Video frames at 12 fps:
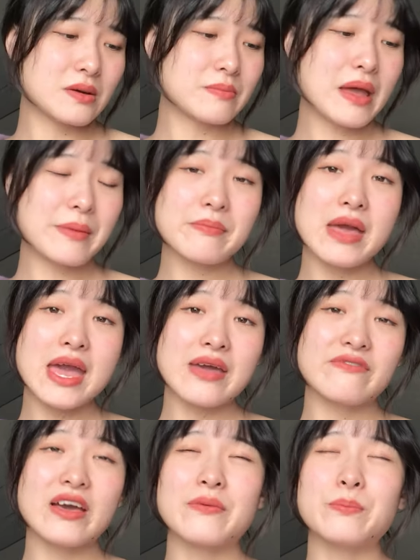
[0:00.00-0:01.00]
bạn bè
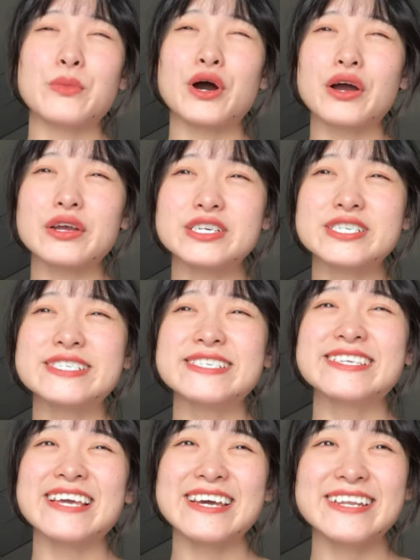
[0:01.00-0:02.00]
và mọi người
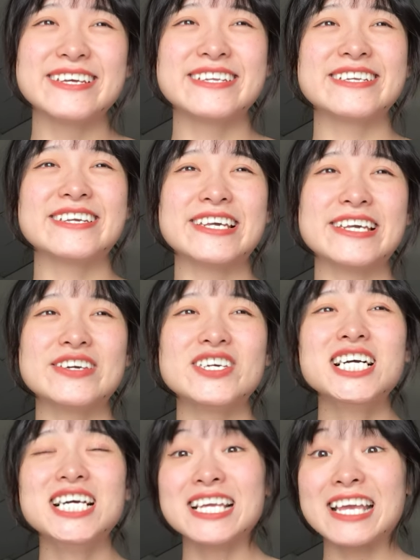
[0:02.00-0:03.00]
gia đình kiểu
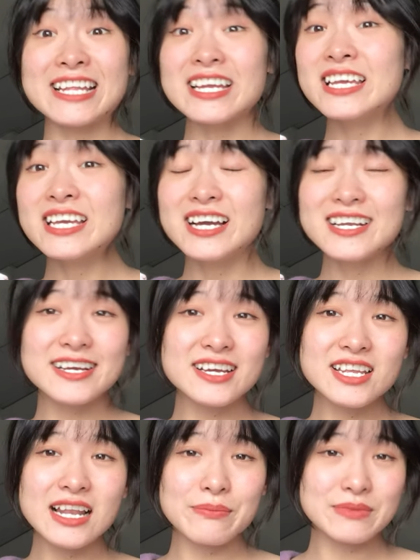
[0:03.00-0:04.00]
cả thế giới
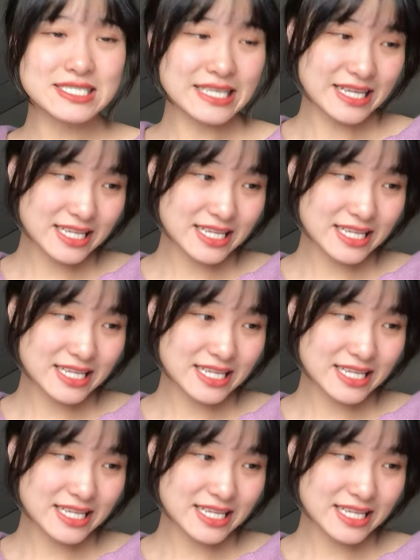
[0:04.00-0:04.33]
nghĩ là mình sẽ